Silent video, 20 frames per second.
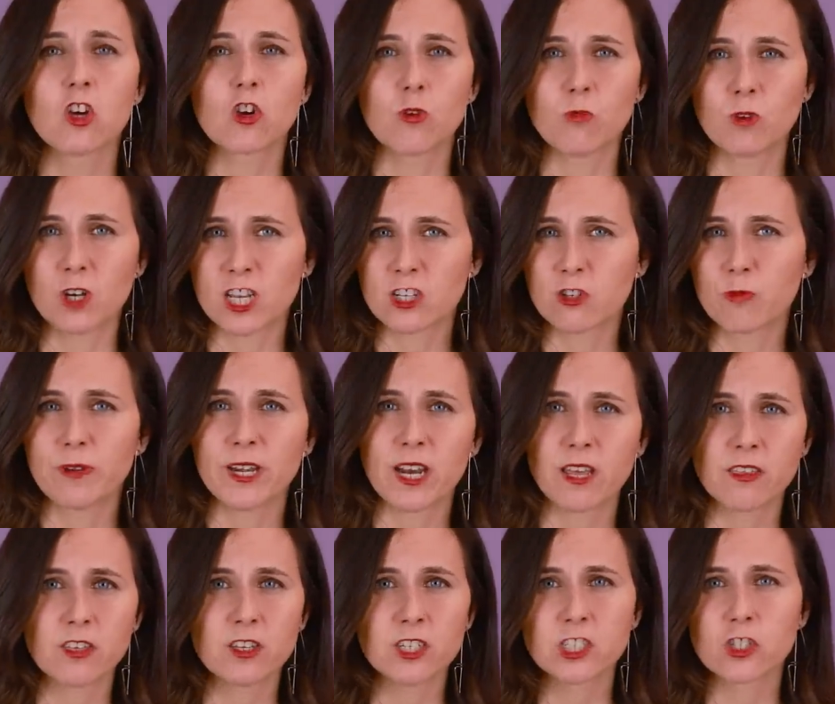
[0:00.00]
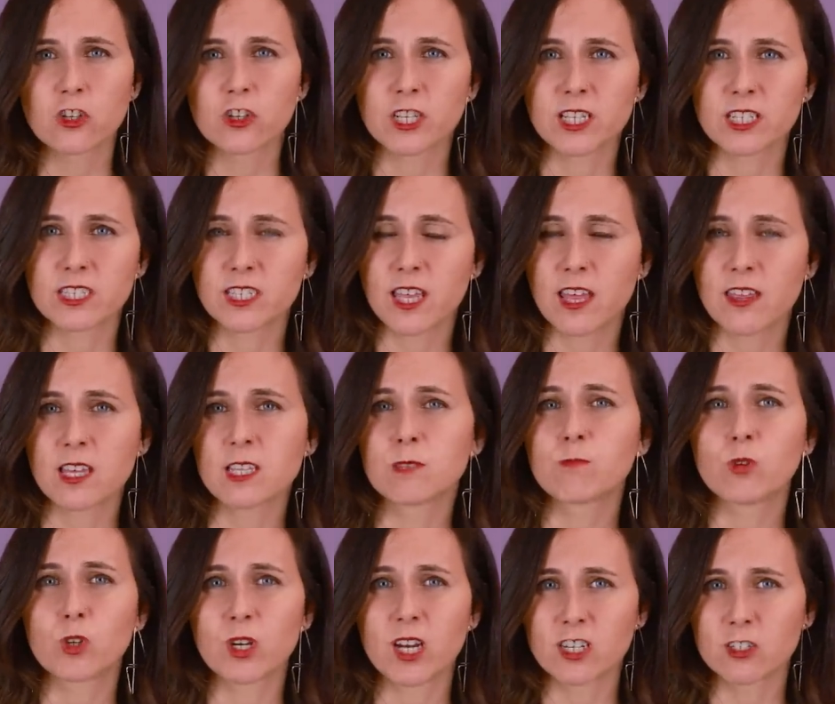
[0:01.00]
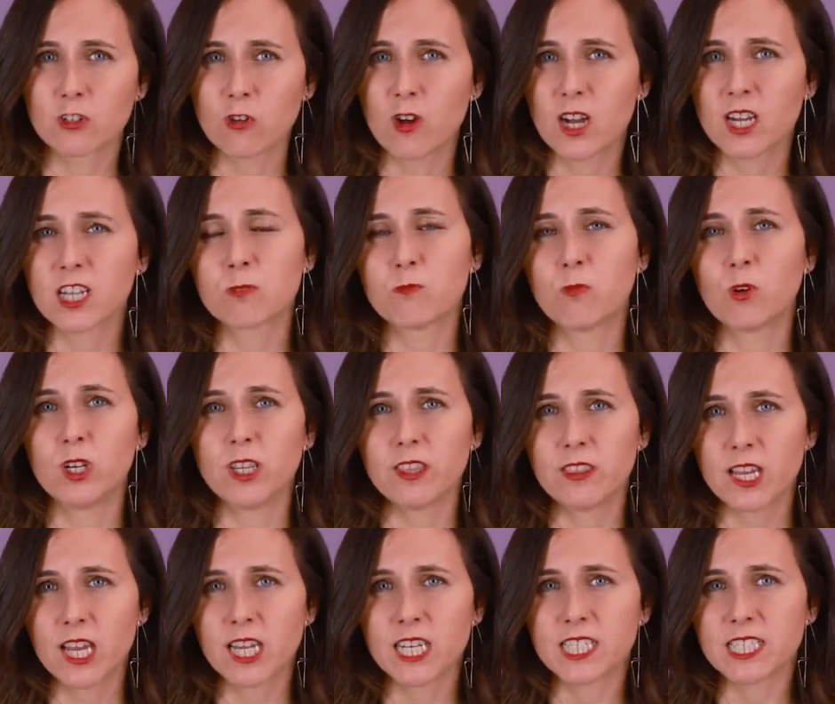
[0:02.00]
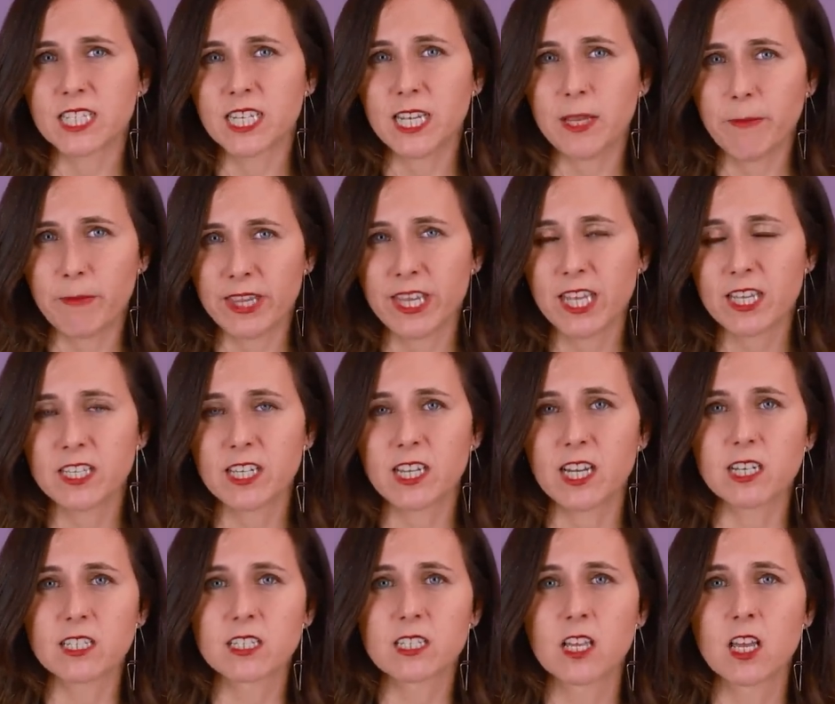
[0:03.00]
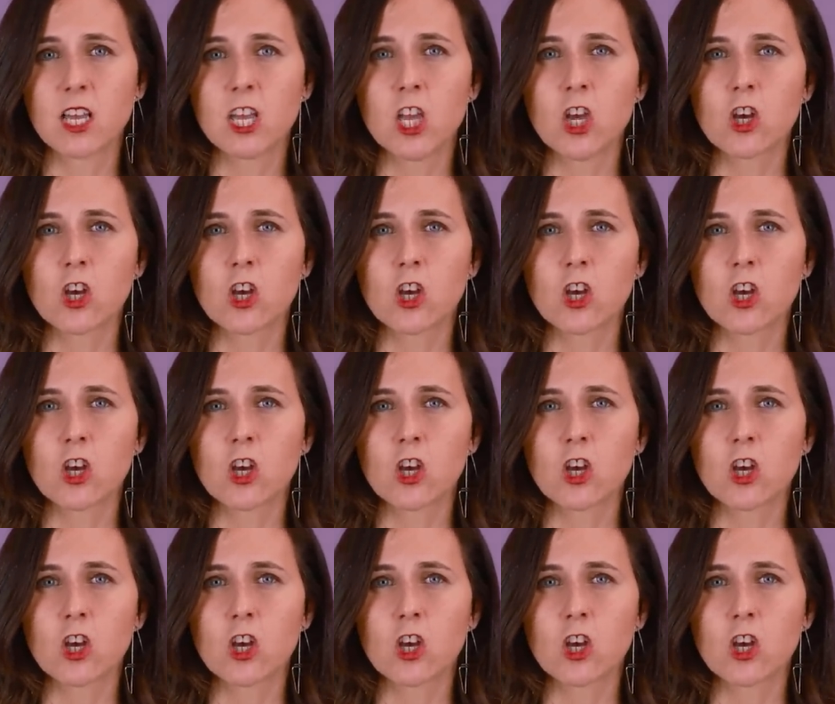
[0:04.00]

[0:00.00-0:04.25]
como las operaciones orquestadas por las cloacas policiales y mediáticas,